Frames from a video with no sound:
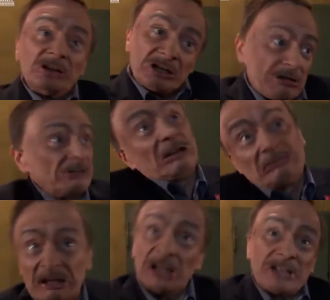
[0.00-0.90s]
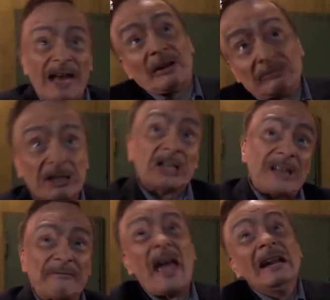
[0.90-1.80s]
Todes, Todesstrafe,
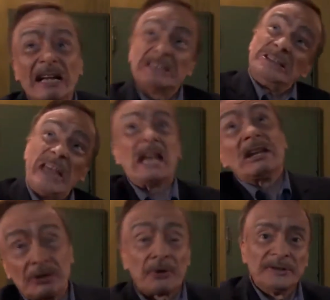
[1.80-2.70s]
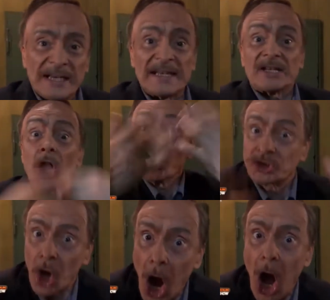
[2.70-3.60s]
Todesstrafe, das ist gegen Grundgesetz.
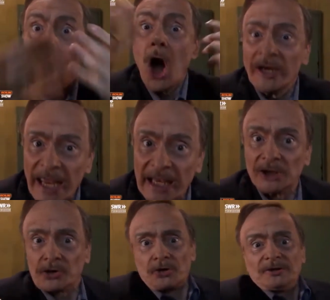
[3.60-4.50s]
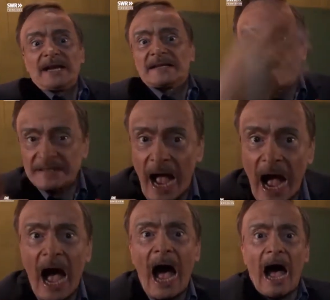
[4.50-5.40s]
So, gegen Grundgesetz,
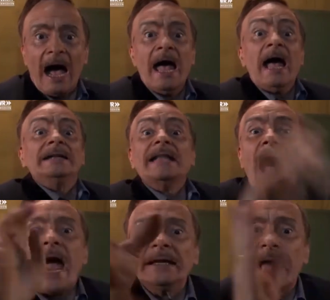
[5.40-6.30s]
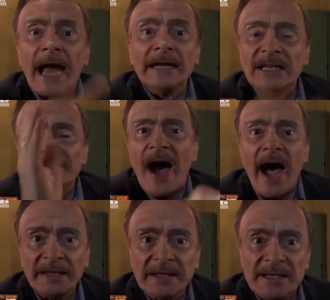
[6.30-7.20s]
aha. Nein, nein, die
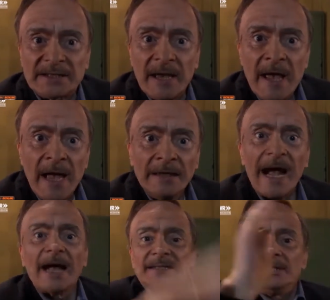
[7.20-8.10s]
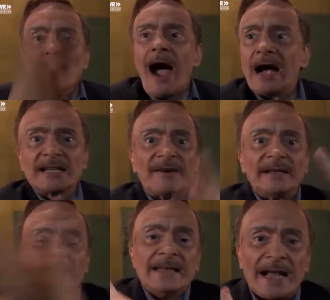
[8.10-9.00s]
Wahrheit ist, da hat sie nur Angst,
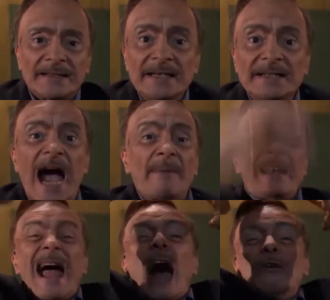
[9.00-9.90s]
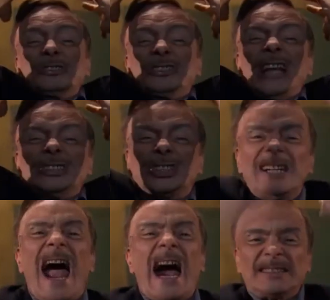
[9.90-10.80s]
weil die Nazis sie haben
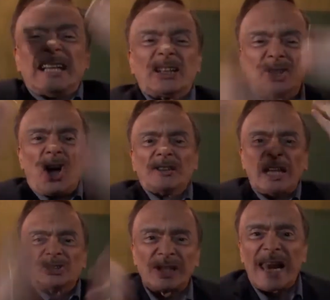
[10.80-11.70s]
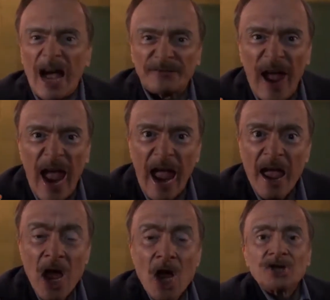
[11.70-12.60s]
ausgeschlachtet, Todesstrafe.
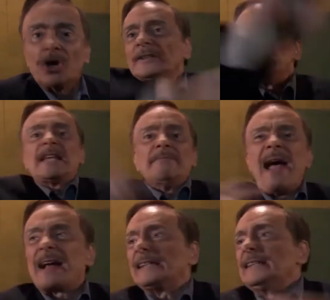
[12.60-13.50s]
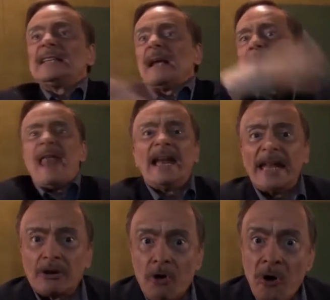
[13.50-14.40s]
So diese Merkel, diese
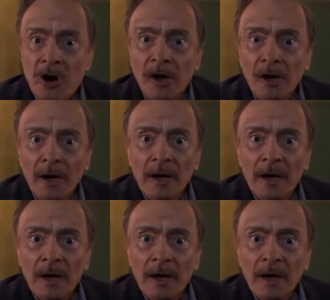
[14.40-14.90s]
blöde Kuh,